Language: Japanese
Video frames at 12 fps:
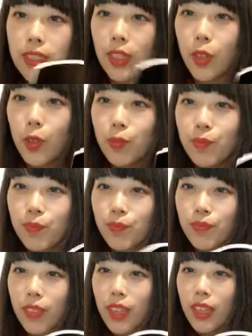すよ
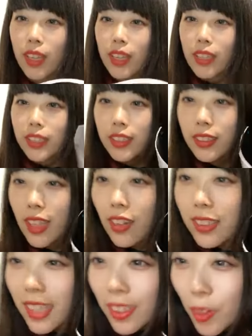ゆうた
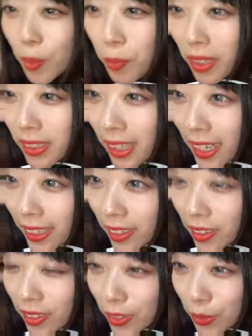ろうさんこんばんざい。
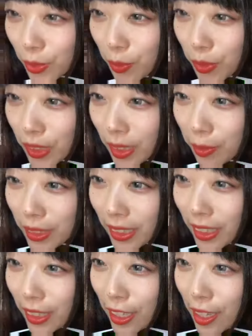ショールーム
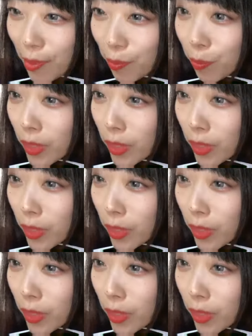久々だね。